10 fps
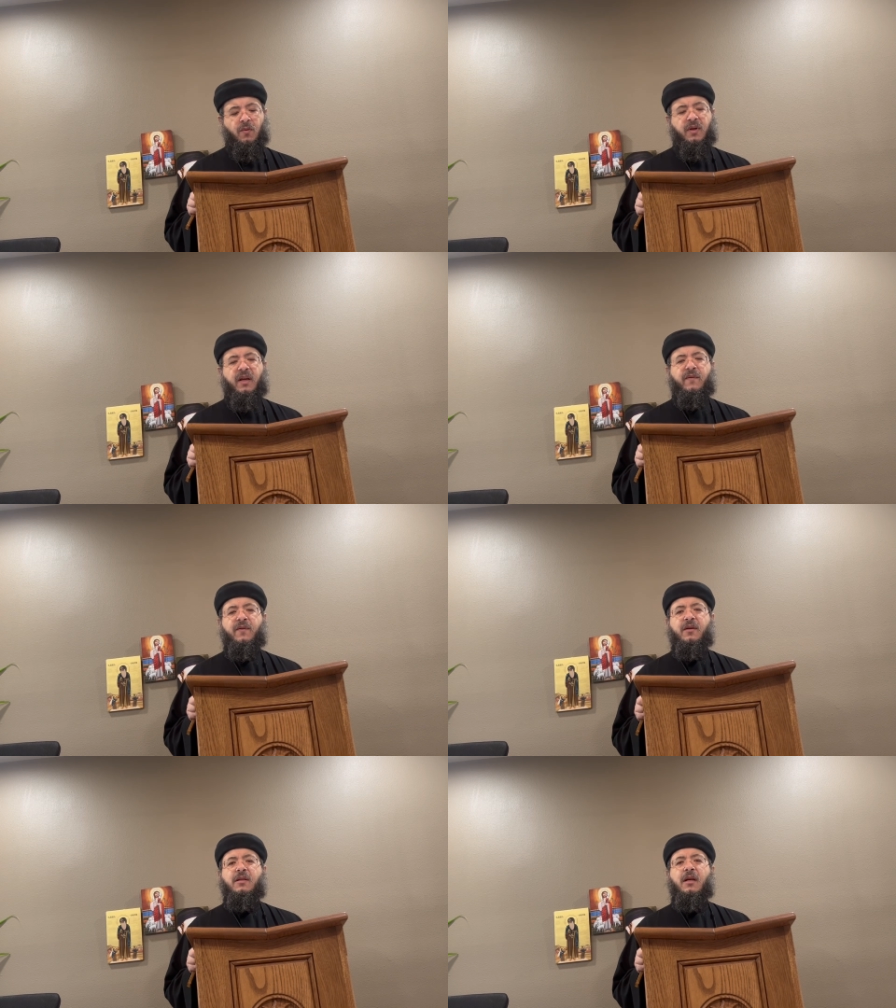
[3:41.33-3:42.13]
وجه
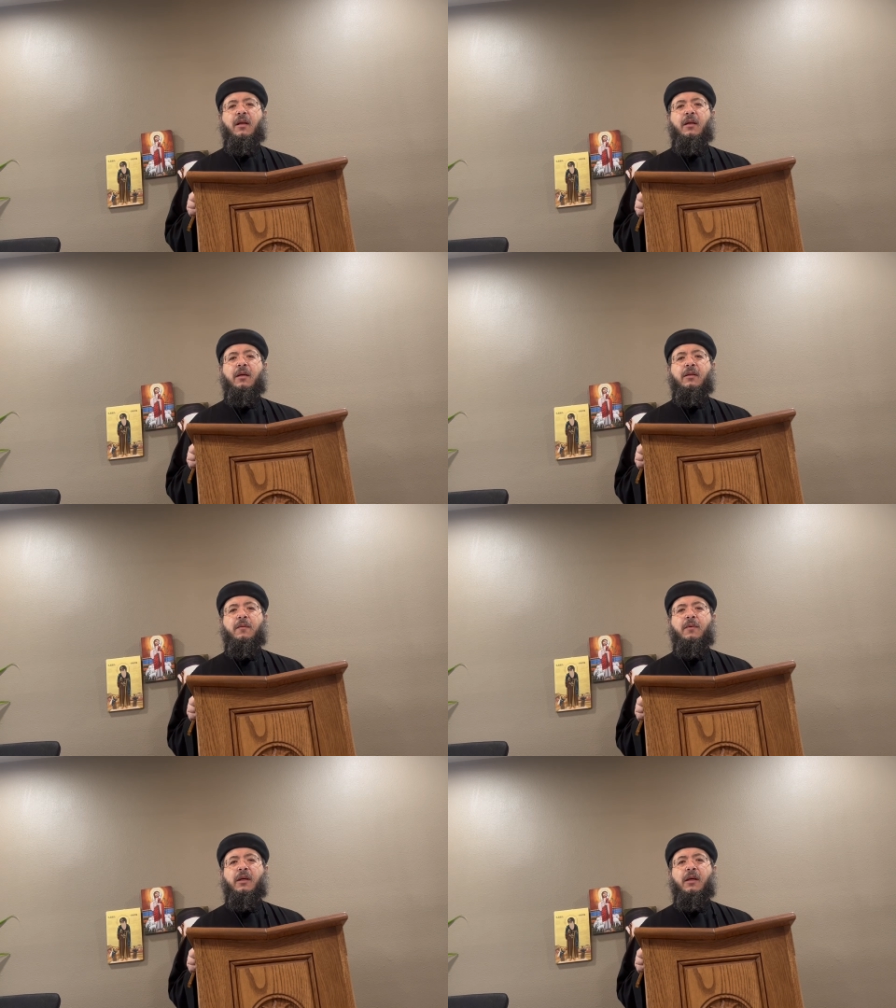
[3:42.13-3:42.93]
في الرسالة
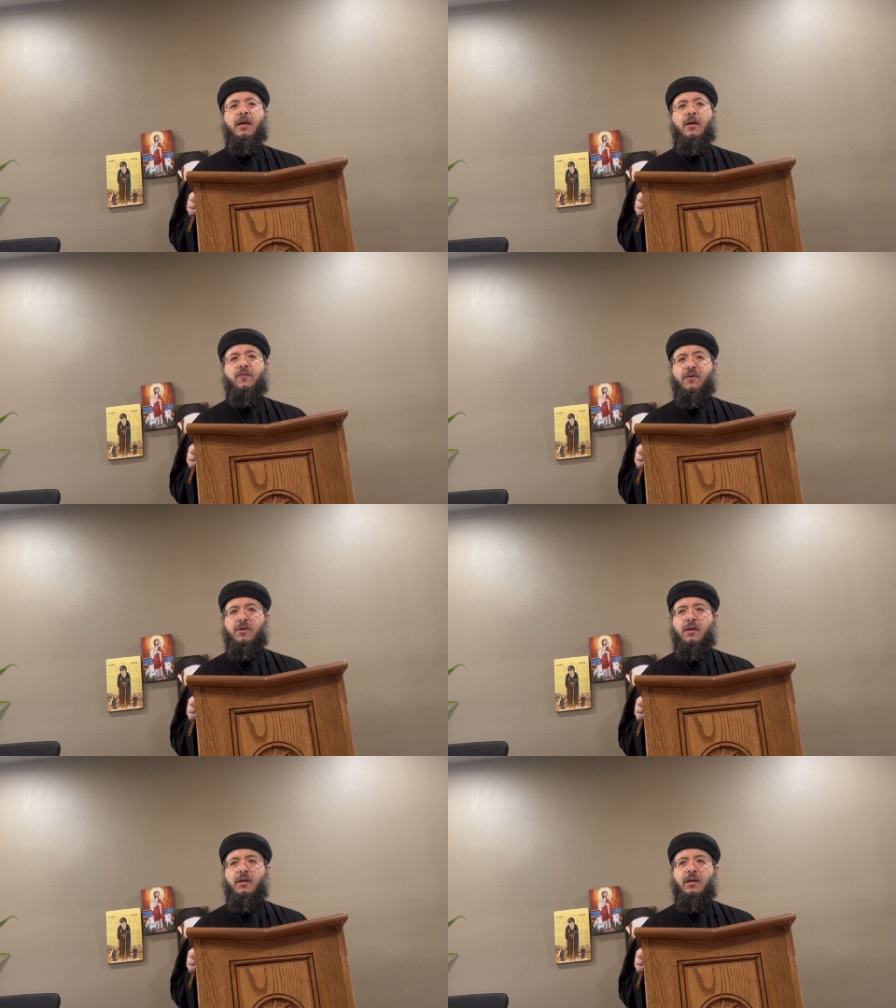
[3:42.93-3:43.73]
الختامية أو في الصلاة